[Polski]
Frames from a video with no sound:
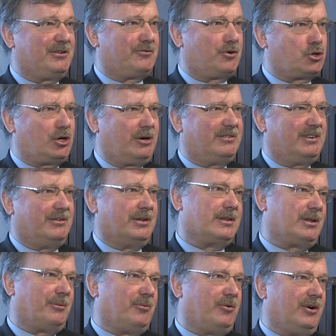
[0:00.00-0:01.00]
w Chorzowie,
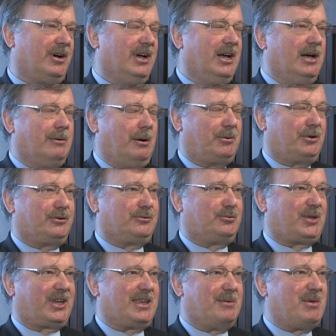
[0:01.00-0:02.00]
więc to było po
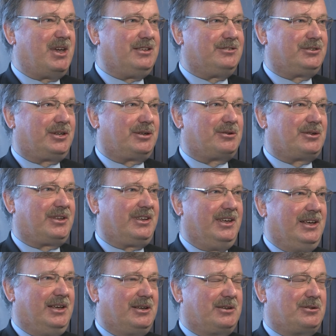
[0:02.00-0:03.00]
prostu takie miejsce, gdzie,
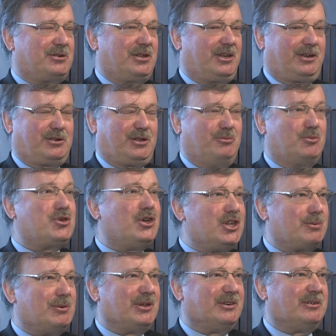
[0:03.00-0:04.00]
gdzie, gdzie
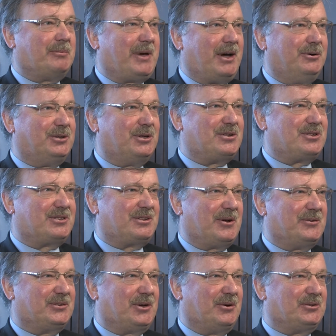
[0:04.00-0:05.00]
musieliśmy to wypełnić,
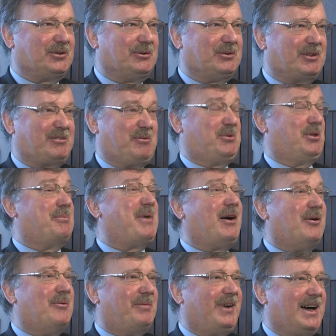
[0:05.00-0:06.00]
tą, tą, tą nazwijmy to
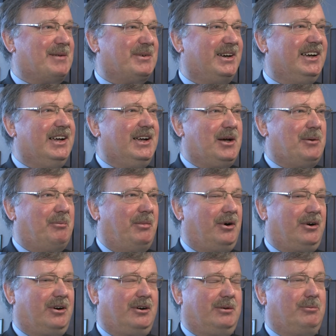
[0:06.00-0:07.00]
białą plamę,
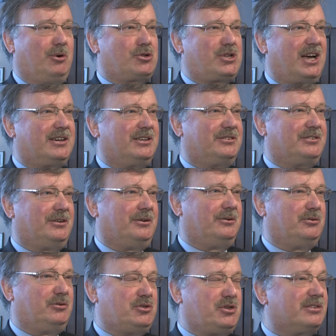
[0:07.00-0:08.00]
bo, bo szachy
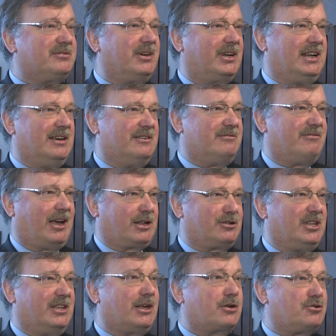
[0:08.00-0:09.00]
są niezwykle
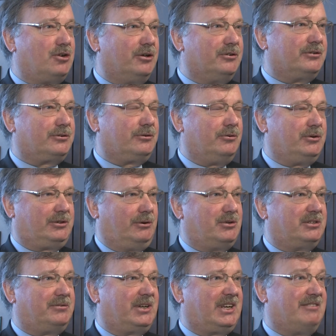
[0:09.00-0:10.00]
ważne na Śląsku i są
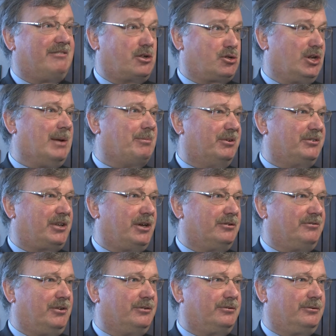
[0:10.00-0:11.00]
niezwykle ważne dla
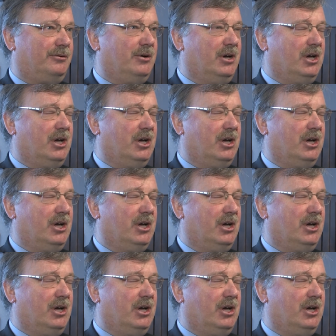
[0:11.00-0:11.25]
Polskiego Związku